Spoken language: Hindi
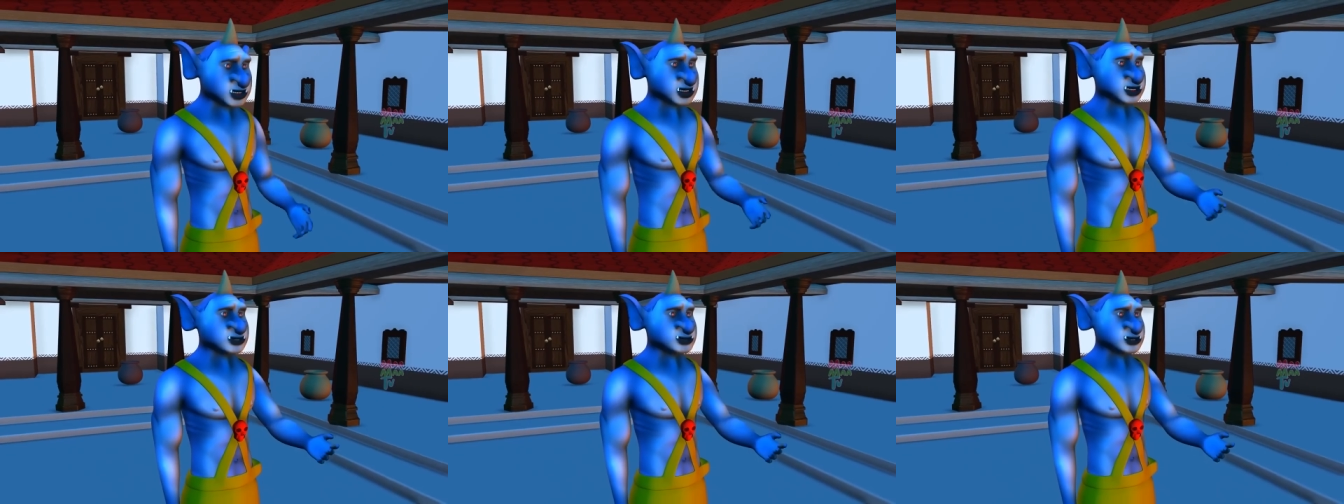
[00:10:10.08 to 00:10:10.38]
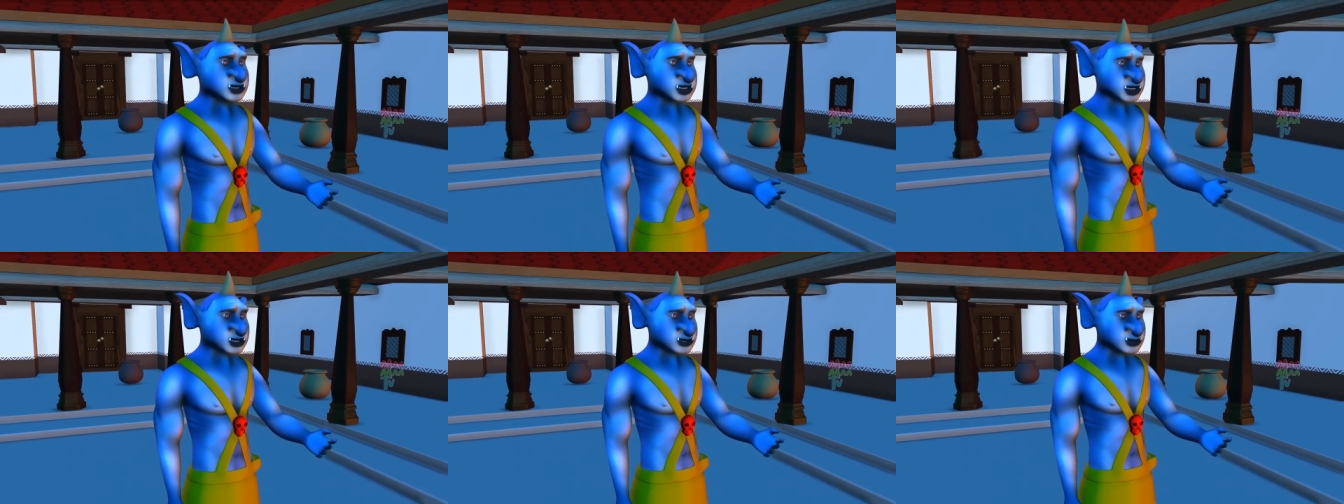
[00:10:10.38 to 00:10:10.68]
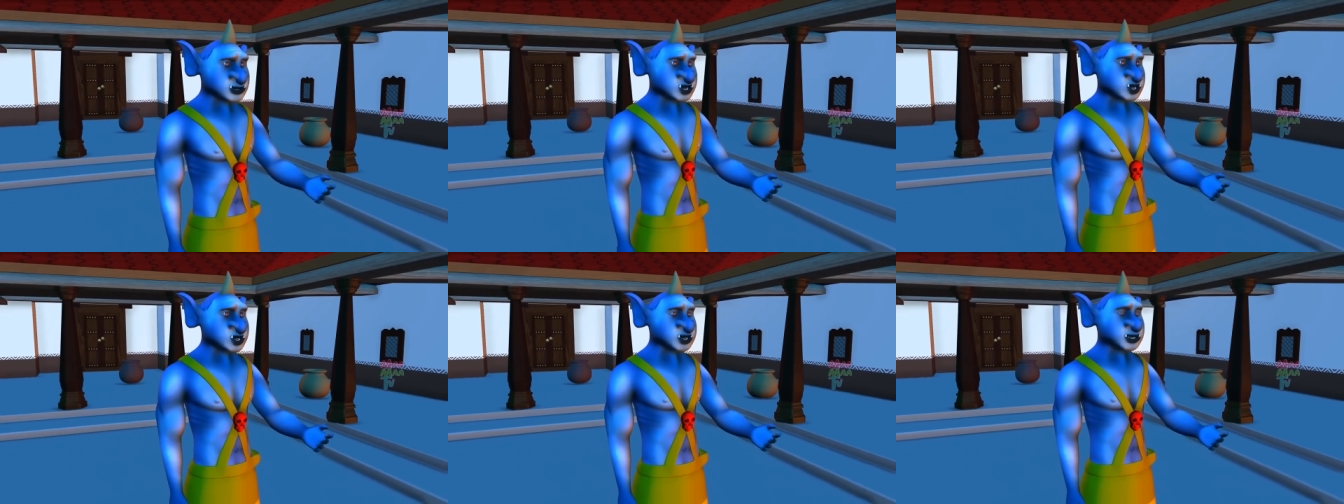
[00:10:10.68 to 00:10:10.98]
मेरी
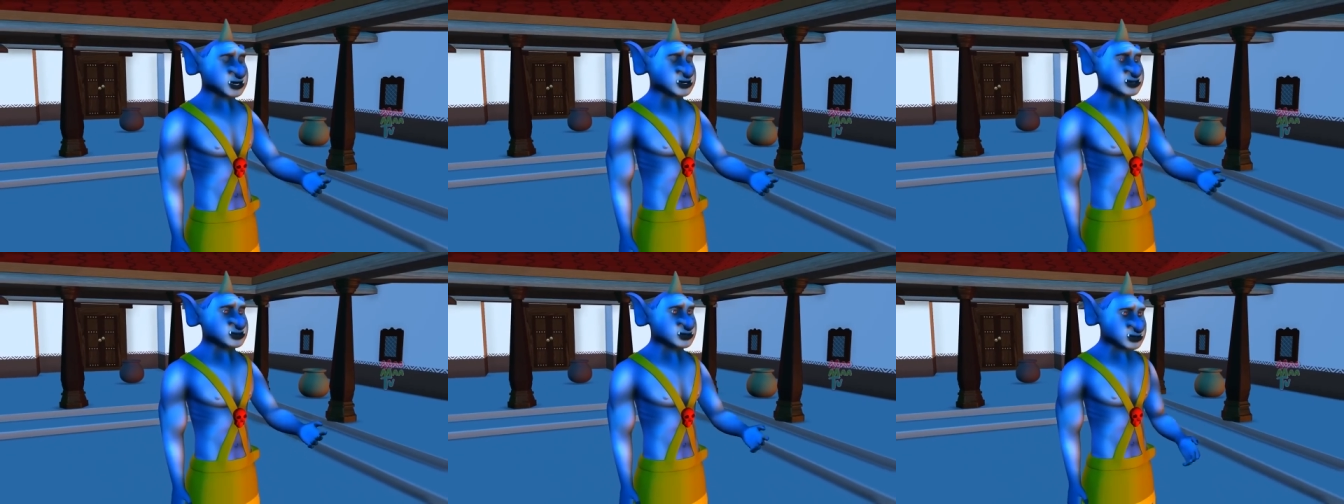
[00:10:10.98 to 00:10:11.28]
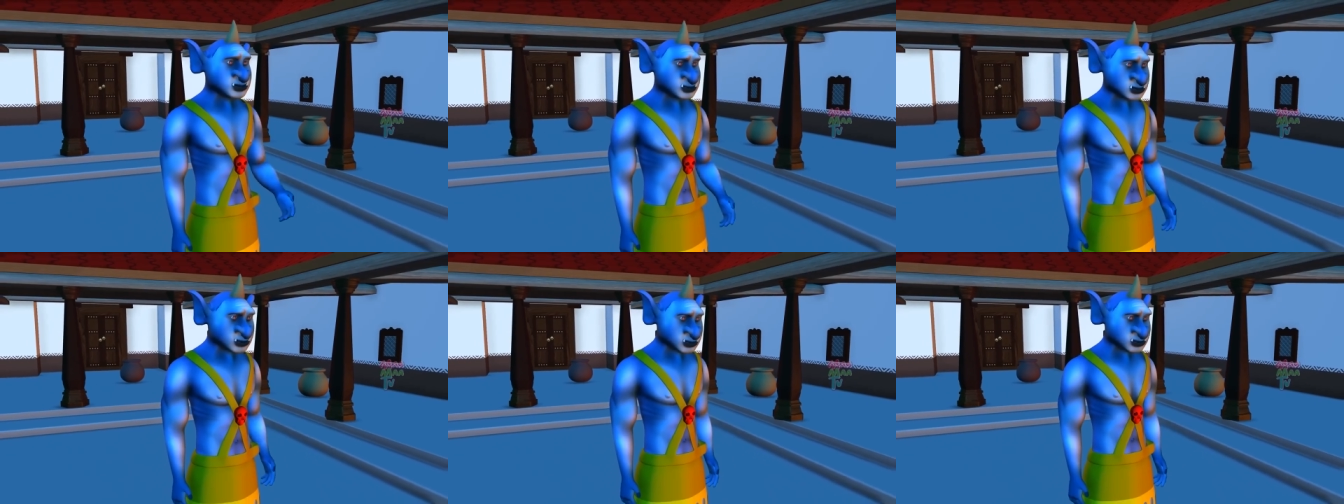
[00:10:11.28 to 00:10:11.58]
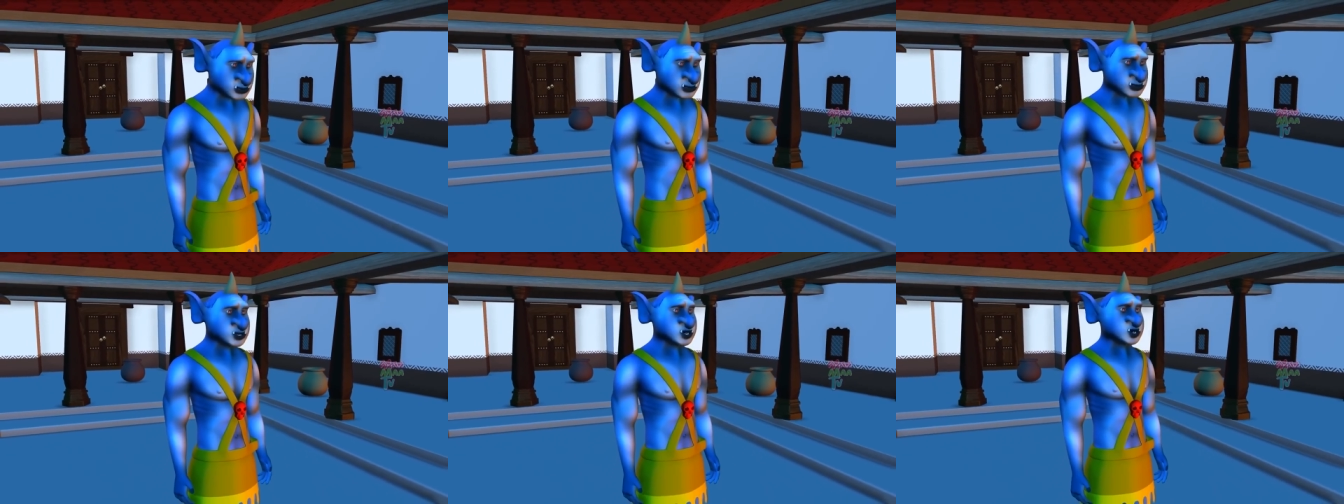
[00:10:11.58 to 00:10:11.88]
बात सुनो
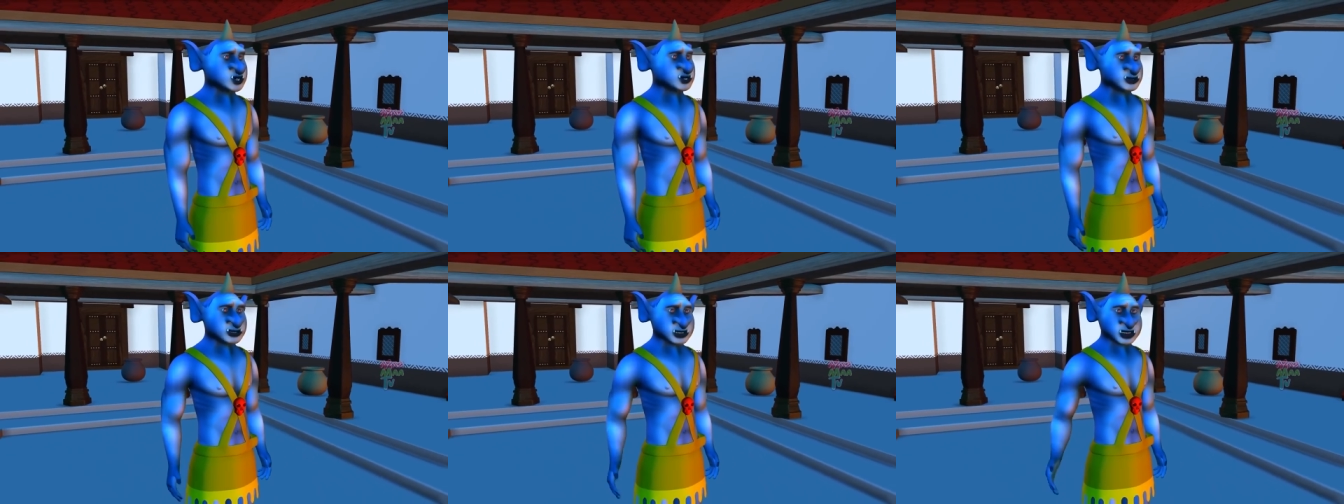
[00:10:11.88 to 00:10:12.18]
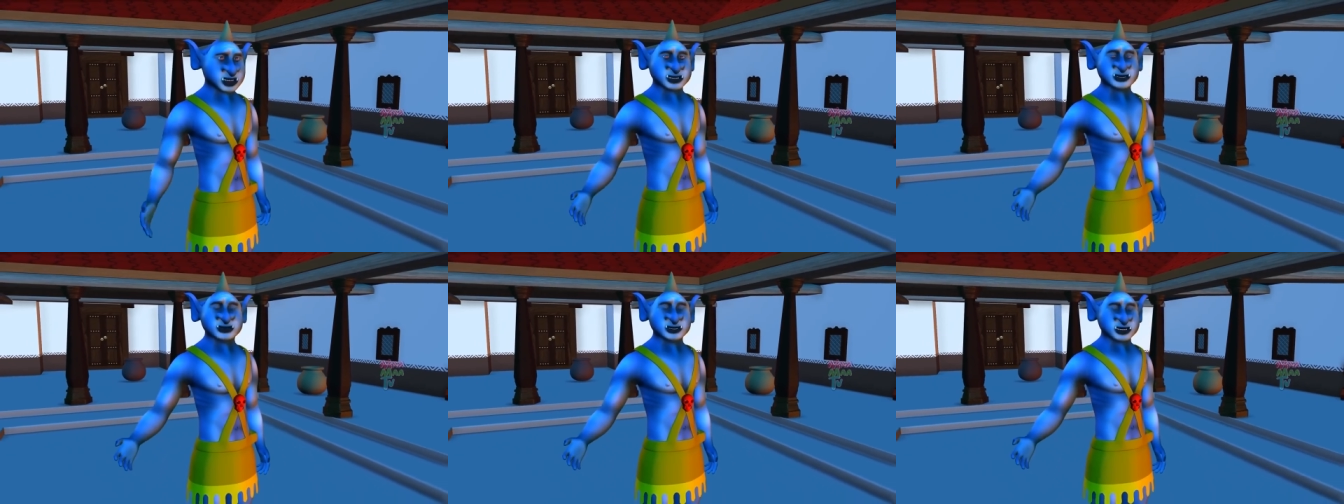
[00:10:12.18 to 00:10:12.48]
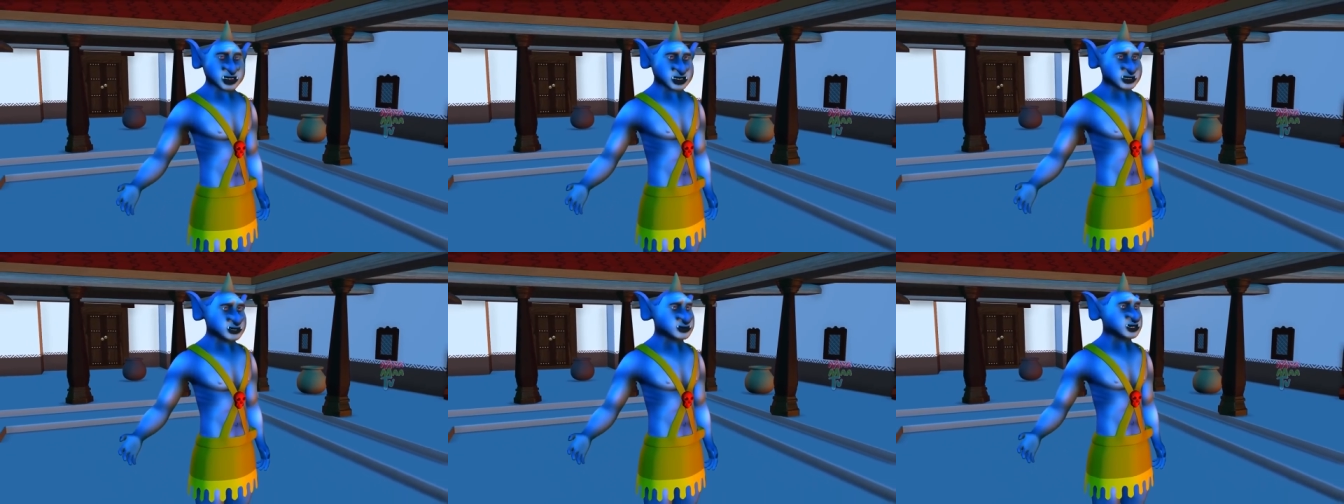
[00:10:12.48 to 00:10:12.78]
तुम वहाँ
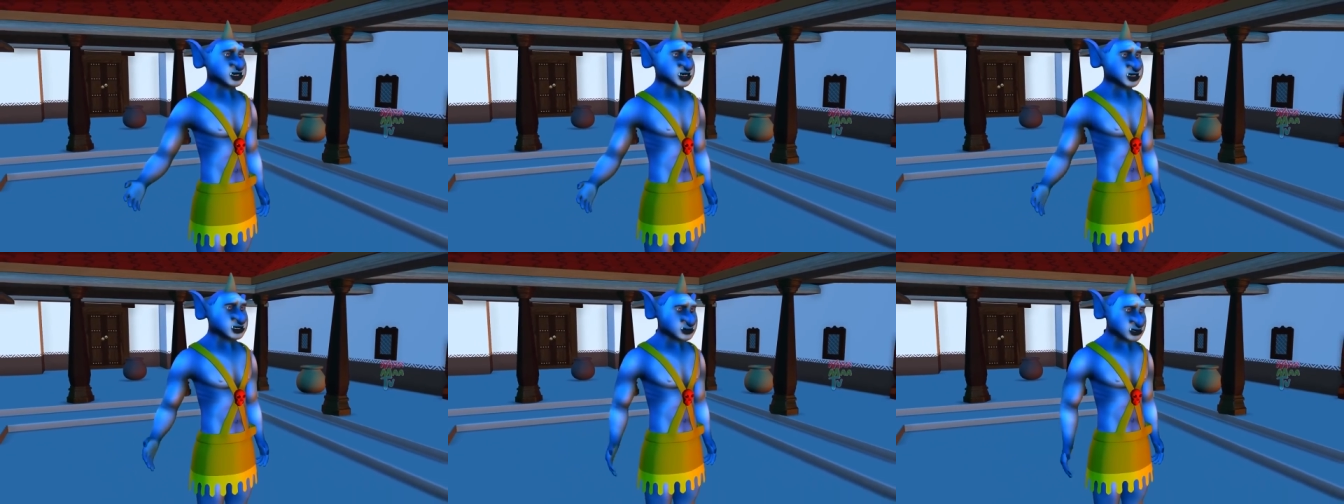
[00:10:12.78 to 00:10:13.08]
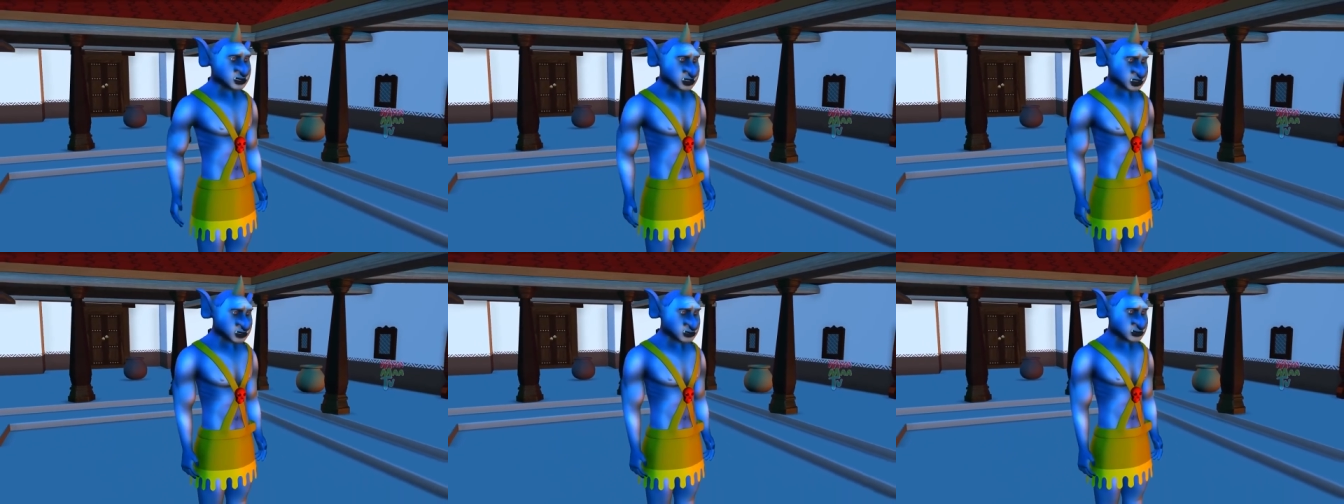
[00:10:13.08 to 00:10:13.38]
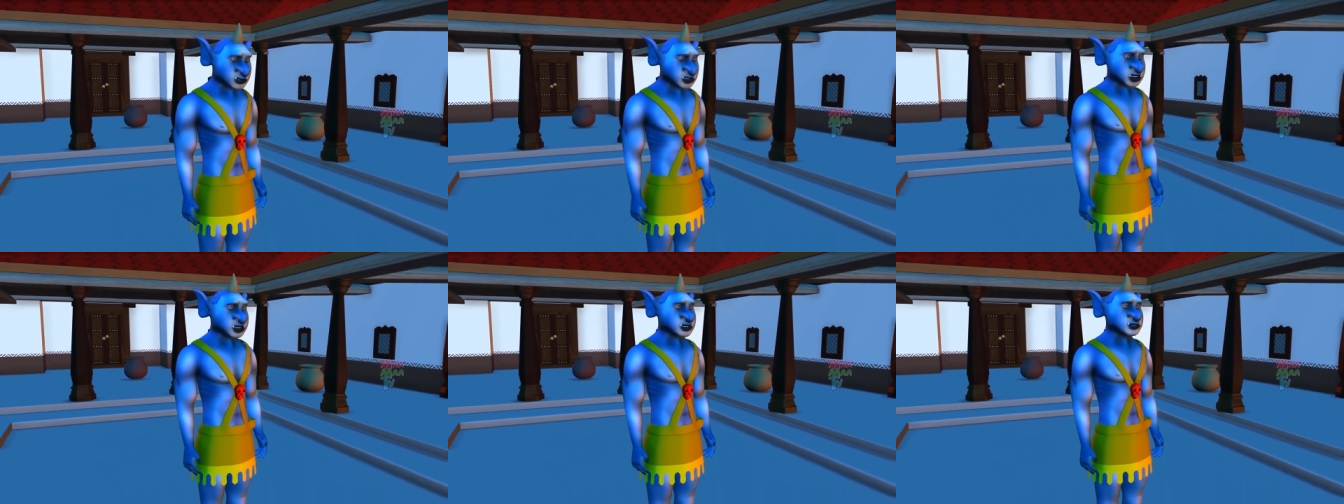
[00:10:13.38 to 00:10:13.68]
पर जो मर्जी
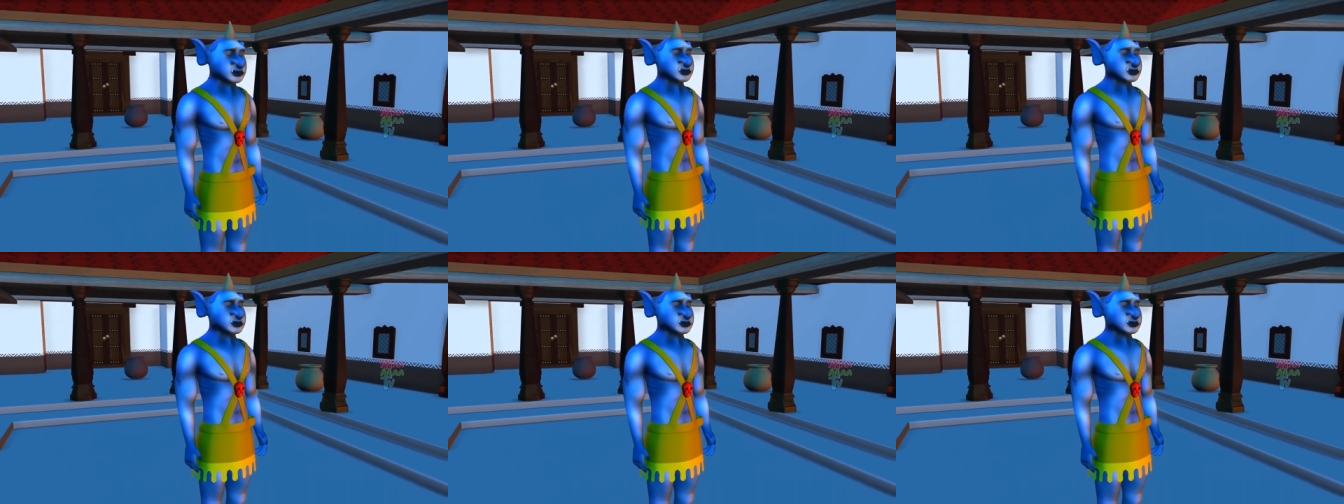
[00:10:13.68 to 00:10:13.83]
बनाओ